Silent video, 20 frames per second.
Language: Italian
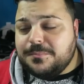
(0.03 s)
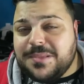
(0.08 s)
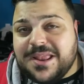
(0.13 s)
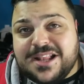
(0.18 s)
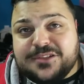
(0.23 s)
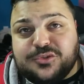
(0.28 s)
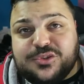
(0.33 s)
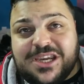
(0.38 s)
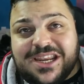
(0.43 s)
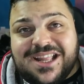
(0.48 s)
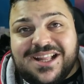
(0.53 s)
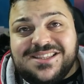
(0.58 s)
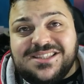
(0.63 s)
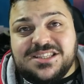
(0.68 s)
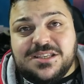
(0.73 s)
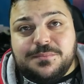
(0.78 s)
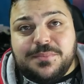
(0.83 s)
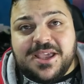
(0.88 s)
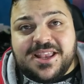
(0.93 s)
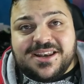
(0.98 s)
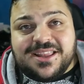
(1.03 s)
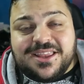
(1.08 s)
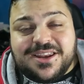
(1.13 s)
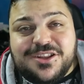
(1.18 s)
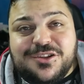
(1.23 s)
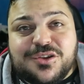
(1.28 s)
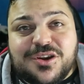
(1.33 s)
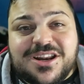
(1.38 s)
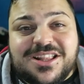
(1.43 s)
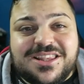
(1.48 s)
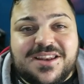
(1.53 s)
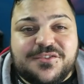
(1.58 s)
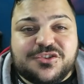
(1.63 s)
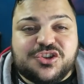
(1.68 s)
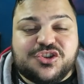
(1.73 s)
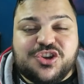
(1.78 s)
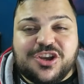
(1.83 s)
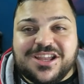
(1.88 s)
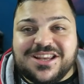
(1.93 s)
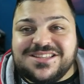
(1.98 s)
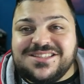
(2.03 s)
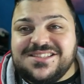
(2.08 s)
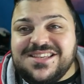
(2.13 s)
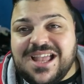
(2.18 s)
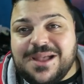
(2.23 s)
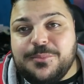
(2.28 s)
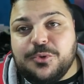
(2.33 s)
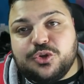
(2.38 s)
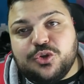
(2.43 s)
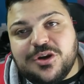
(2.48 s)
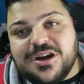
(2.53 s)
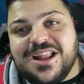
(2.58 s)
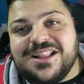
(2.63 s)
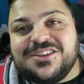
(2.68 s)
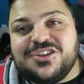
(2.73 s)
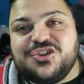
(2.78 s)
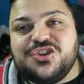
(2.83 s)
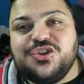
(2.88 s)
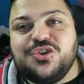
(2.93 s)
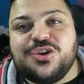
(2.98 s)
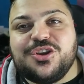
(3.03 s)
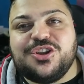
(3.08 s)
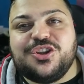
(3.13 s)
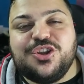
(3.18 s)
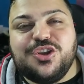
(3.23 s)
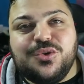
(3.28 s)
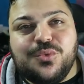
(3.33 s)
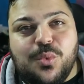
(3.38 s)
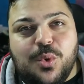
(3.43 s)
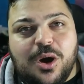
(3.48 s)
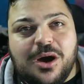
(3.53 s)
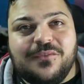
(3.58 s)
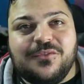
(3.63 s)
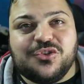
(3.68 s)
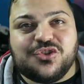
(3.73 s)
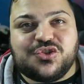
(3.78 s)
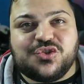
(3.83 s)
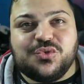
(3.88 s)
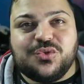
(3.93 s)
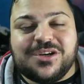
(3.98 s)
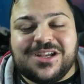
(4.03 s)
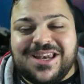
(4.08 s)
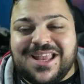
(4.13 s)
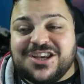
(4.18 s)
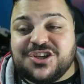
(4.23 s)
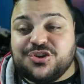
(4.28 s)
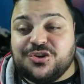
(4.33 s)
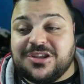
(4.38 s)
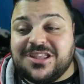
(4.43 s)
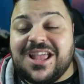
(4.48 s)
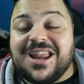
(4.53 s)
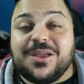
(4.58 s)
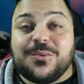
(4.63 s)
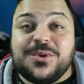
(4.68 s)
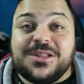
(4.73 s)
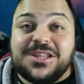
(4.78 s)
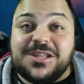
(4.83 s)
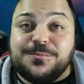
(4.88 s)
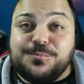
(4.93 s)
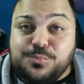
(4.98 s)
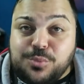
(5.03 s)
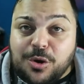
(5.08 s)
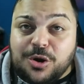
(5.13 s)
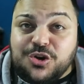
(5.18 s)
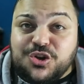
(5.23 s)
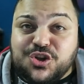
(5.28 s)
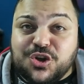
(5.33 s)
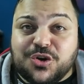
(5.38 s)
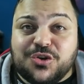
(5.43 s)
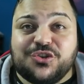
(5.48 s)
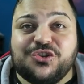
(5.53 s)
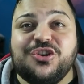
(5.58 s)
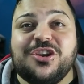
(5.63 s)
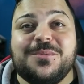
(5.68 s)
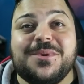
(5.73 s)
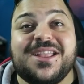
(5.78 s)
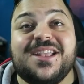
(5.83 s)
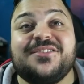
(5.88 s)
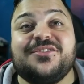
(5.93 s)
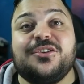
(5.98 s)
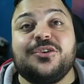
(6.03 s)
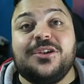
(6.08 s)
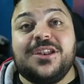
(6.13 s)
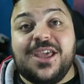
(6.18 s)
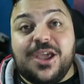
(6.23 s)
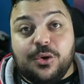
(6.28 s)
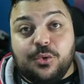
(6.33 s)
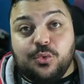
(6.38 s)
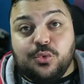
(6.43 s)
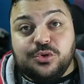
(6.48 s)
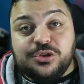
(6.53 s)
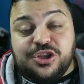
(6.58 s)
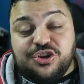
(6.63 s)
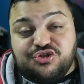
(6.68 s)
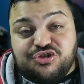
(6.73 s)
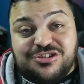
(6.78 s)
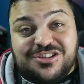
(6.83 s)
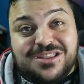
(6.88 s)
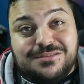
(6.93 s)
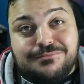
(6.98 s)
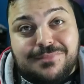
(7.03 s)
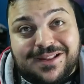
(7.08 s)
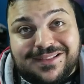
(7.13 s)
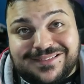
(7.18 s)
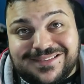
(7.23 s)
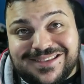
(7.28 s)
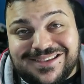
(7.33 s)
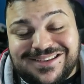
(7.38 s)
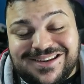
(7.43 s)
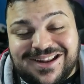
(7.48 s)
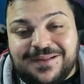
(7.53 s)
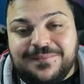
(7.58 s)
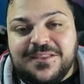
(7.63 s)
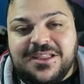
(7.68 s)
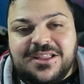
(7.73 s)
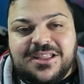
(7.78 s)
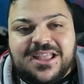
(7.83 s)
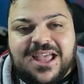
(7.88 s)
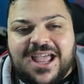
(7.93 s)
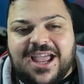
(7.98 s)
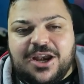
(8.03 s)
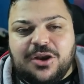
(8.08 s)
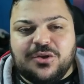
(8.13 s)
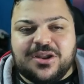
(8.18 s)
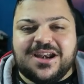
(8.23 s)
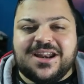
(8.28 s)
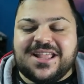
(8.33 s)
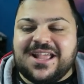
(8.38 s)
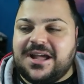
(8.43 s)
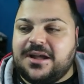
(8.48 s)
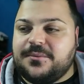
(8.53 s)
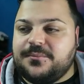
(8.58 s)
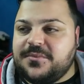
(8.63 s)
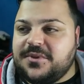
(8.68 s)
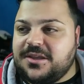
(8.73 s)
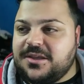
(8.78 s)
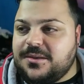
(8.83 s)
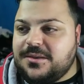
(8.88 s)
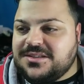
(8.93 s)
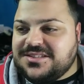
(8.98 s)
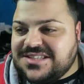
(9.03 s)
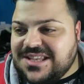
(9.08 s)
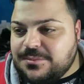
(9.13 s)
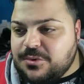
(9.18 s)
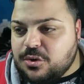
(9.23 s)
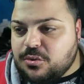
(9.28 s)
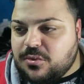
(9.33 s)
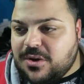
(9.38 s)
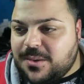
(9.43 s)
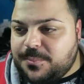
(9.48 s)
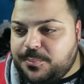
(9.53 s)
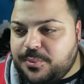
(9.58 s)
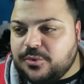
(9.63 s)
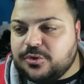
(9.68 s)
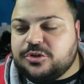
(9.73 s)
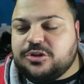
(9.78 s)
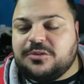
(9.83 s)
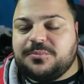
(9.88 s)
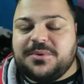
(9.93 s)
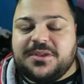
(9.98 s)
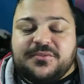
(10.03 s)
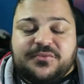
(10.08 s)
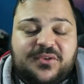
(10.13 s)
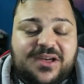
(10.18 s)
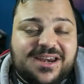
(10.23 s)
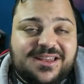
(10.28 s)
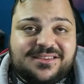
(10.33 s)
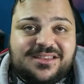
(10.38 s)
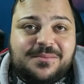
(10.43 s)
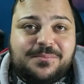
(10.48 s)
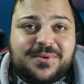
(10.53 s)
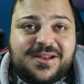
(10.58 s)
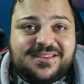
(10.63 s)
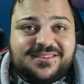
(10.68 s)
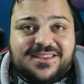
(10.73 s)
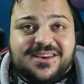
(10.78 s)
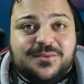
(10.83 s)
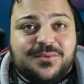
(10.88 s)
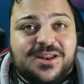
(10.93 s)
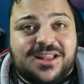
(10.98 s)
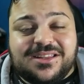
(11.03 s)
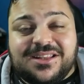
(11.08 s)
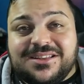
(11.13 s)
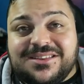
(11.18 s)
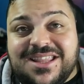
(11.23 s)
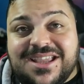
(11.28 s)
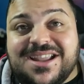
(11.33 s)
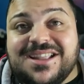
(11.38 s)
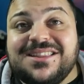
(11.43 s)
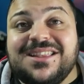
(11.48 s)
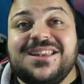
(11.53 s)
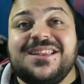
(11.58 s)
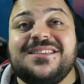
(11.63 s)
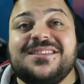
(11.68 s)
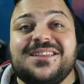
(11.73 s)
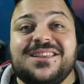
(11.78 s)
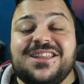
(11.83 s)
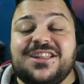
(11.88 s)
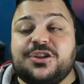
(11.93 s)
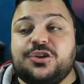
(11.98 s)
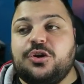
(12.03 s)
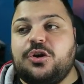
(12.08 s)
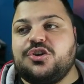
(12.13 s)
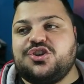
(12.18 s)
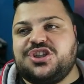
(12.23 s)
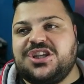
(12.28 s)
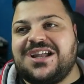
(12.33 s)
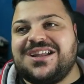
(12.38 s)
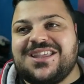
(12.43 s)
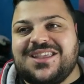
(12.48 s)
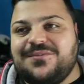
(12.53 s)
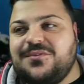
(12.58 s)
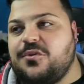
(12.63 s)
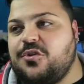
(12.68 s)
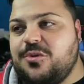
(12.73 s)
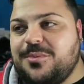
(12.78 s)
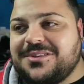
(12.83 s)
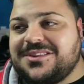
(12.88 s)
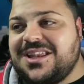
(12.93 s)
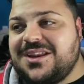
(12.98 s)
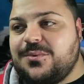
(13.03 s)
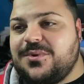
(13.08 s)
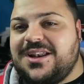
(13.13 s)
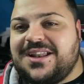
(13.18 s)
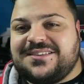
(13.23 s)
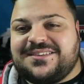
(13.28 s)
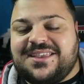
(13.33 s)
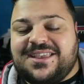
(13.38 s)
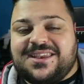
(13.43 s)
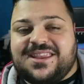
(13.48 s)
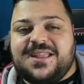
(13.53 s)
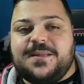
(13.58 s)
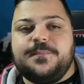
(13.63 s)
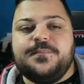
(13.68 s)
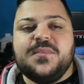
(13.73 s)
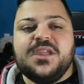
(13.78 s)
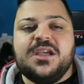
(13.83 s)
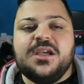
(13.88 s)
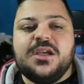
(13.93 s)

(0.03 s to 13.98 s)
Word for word: Bella a tutti ragazzi, ben ritornati dal vostro Joker, siamo tornati signori di nuovo su Clash Royale, quindi buongiorno signori perché sono le 11 di mattina Allora raga, eh, siamo qua appunto per fare sempre la serie quella del deck dell'iscritto, oggi anche vi voglio portare quella serie